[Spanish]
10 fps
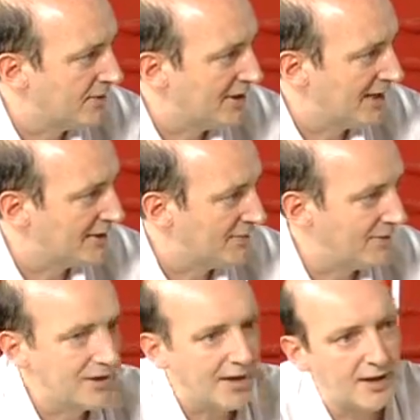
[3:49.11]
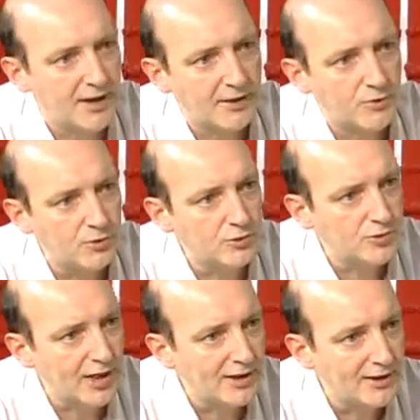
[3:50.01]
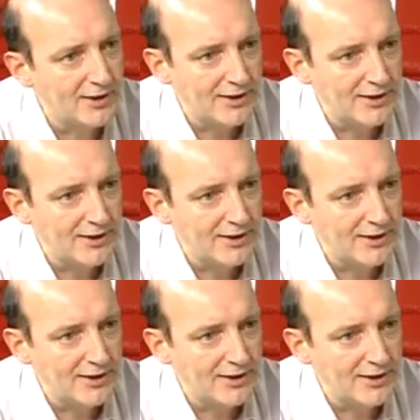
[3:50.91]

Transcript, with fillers: la actividad cultural